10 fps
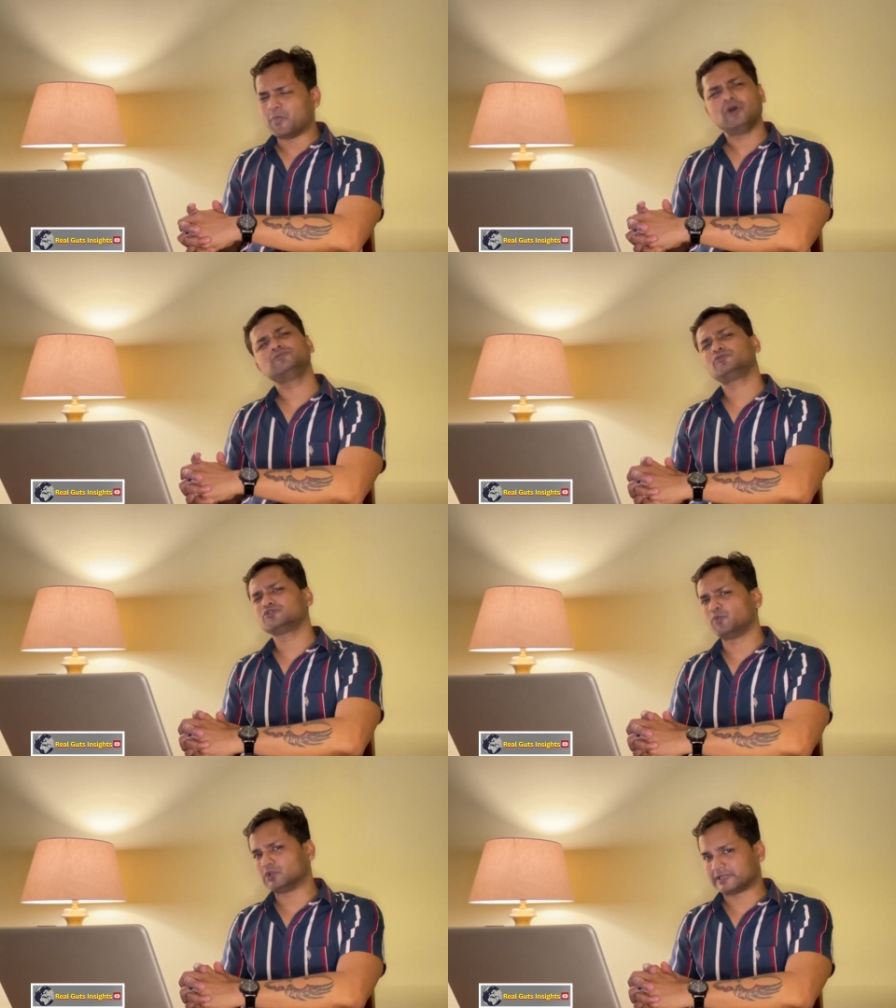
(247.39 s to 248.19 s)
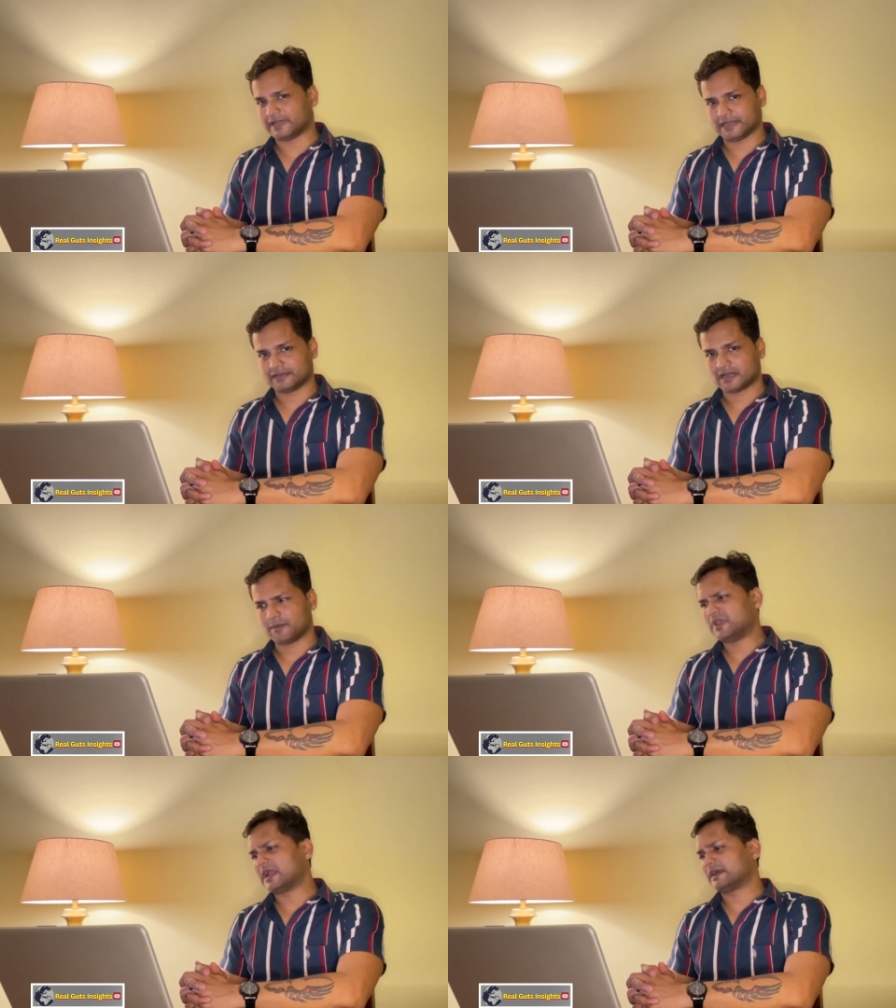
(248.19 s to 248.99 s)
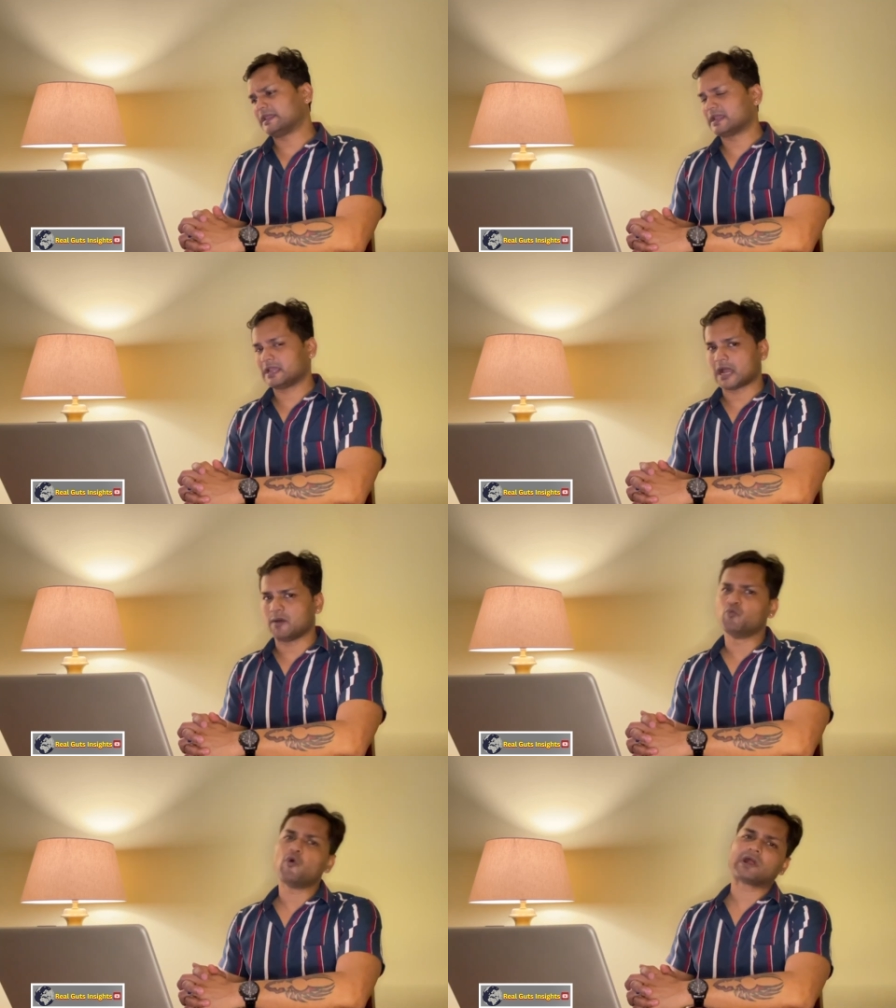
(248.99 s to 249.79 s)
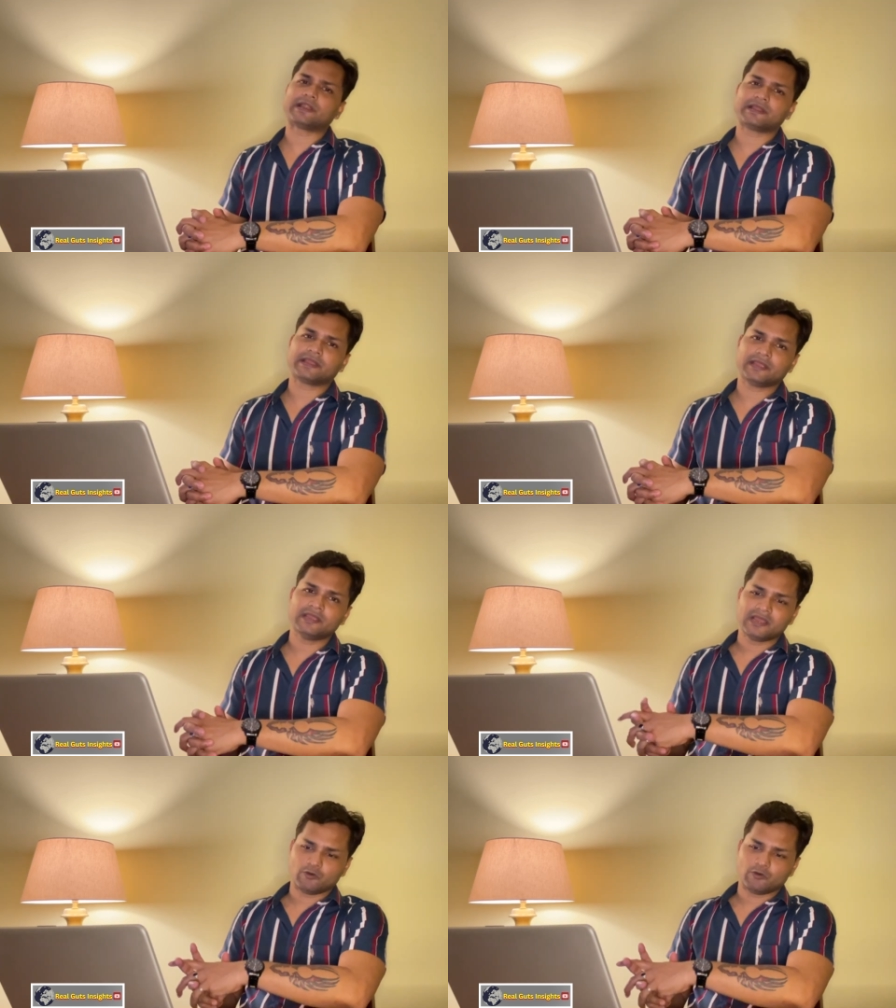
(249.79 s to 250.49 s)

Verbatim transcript: बहुत कुछ बोलते हैं हम ये करेंगे हम वो करेंगे